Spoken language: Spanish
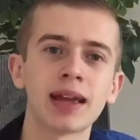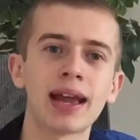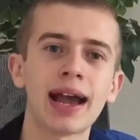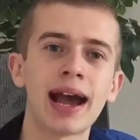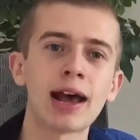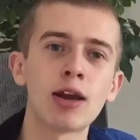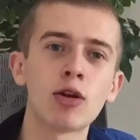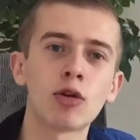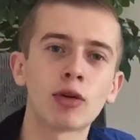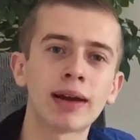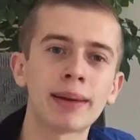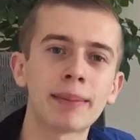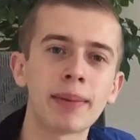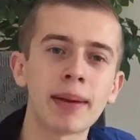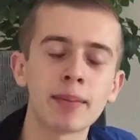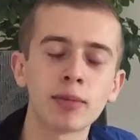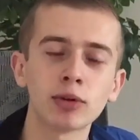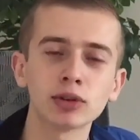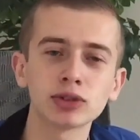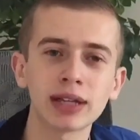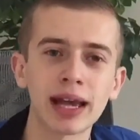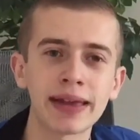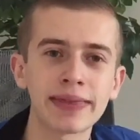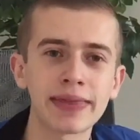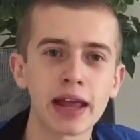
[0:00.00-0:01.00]
a lo que
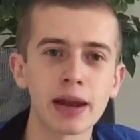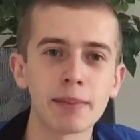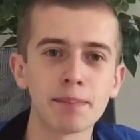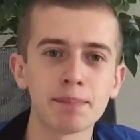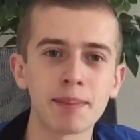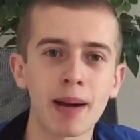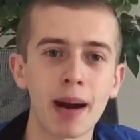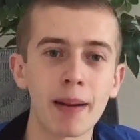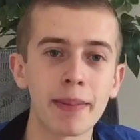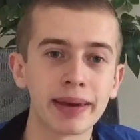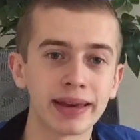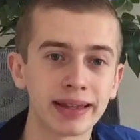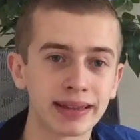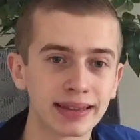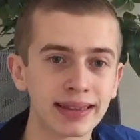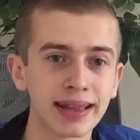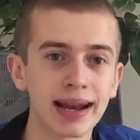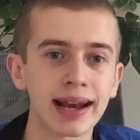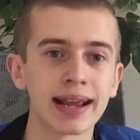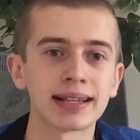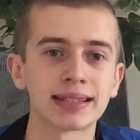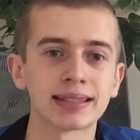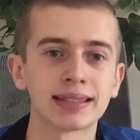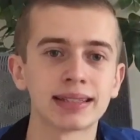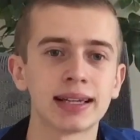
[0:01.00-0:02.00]
vemos en el Mavic
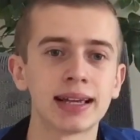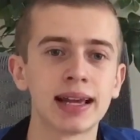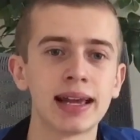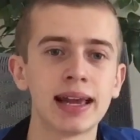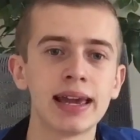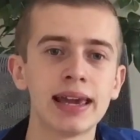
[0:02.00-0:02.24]
3.